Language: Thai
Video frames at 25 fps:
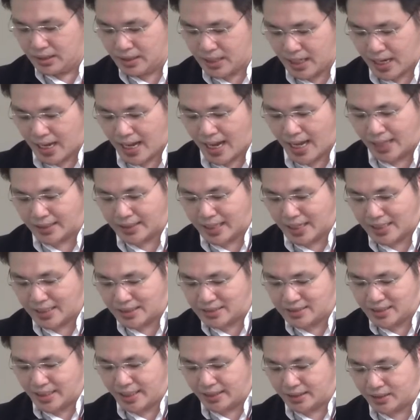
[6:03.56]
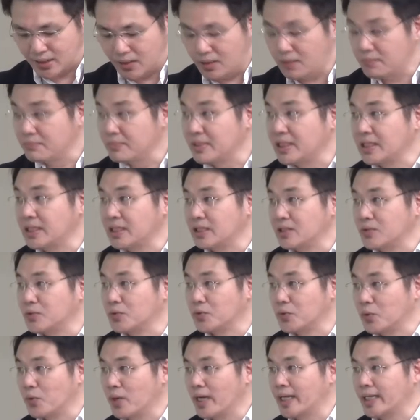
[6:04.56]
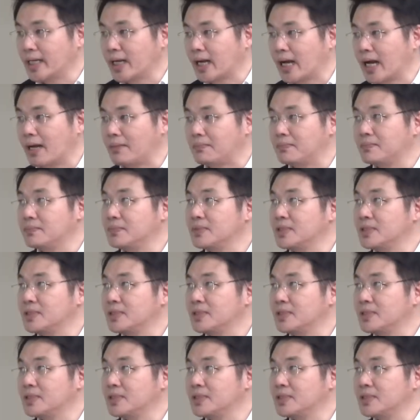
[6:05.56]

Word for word: องอาหารการเกษตรก็มีอยู่ด้วยนะครับ